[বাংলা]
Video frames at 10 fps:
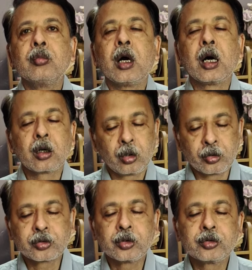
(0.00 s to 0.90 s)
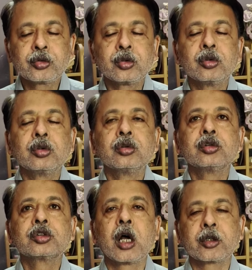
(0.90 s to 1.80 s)
বা গণতন্ত্র
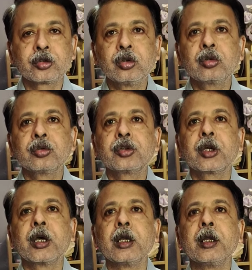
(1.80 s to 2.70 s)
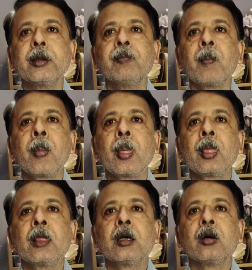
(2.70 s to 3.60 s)
সার্থক হতে গেলে
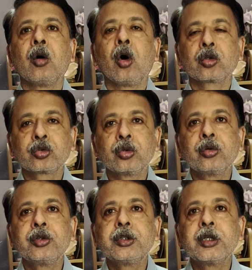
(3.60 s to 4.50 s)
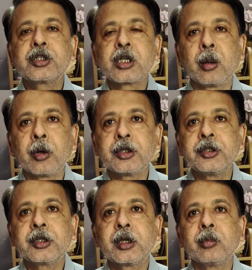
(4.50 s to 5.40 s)
অর্থনৈতিক
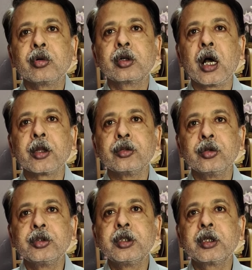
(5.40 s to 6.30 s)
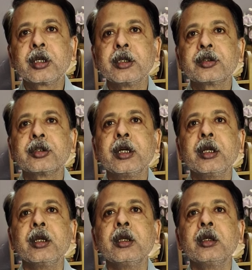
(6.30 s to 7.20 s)
সামাজিক এবং রাজনৈতিক ক্ষেত্রে
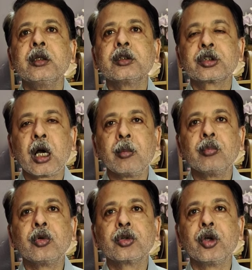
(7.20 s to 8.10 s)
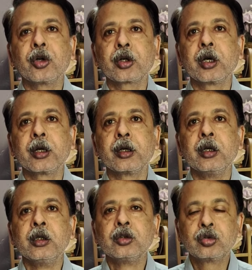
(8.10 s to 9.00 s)
সাম্য দরকার
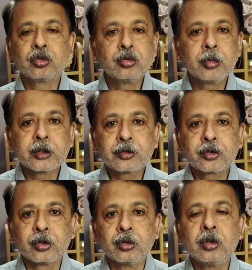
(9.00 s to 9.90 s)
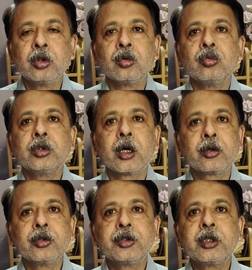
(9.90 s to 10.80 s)
শুধুমাত্র
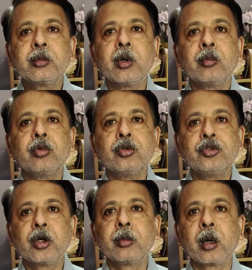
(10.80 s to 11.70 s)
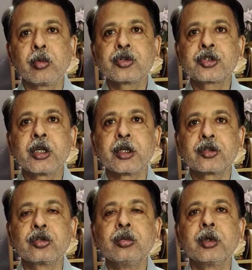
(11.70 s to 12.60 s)
উদারনৈতিক বা বুর্জুয়া ব্যবস্থায়
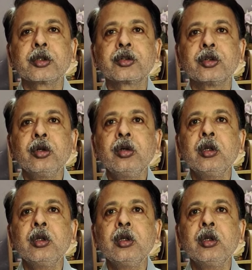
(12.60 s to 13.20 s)
শুধুমাত্র